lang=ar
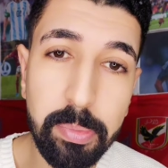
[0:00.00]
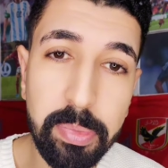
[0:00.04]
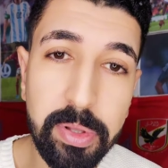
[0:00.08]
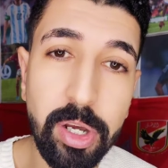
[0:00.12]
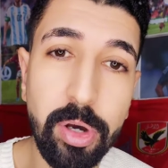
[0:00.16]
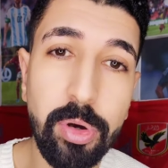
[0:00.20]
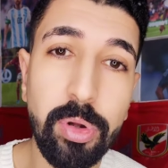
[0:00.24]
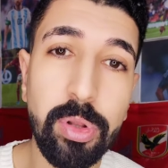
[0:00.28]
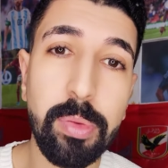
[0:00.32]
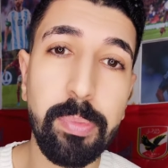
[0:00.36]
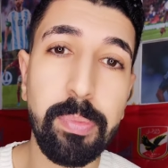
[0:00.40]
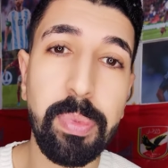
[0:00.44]

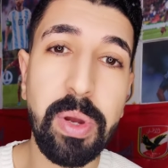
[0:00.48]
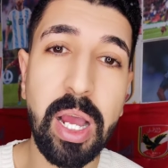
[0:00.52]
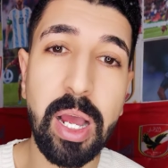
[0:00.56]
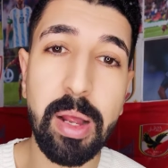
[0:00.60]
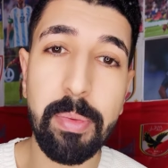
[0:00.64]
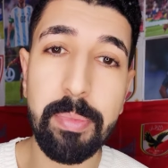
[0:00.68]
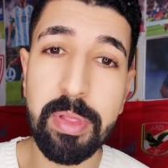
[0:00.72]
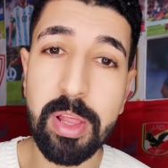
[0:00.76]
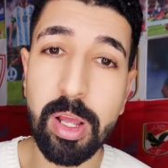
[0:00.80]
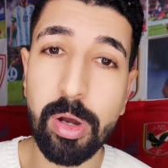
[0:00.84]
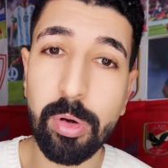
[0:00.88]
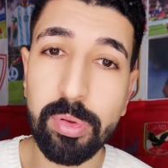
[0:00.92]
بتاخد
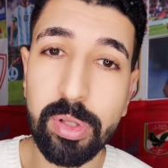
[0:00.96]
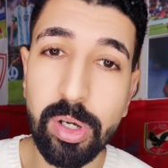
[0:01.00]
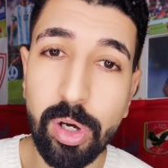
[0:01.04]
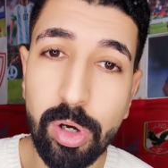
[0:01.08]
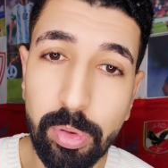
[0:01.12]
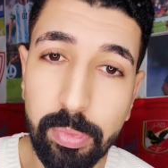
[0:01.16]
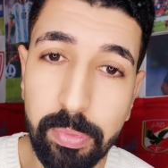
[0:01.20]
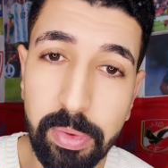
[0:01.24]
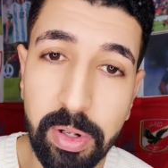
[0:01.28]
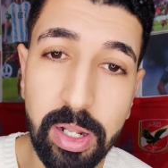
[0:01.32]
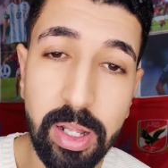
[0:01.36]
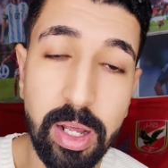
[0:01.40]
بخمسه
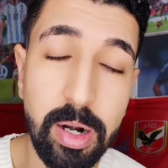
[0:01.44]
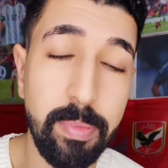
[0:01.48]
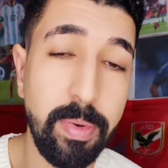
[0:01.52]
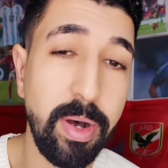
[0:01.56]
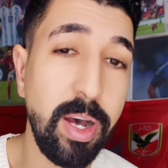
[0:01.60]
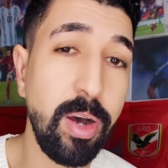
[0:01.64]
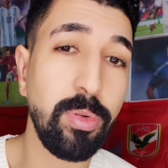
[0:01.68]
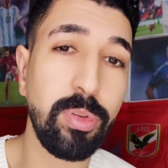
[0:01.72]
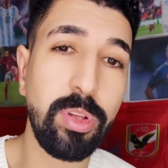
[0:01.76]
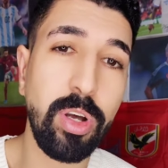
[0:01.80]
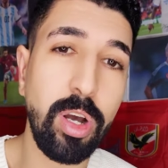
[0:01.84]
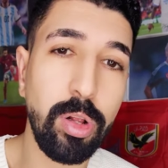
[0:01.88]
وتاخد
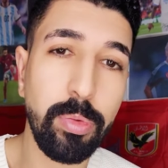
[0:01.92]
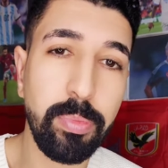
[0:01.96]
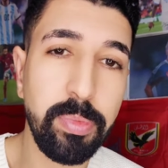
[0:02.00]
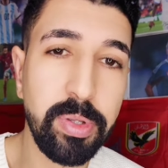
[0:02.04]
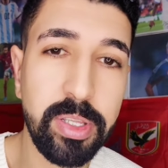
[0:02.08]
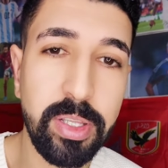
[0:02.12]
بالاربعه وتاخد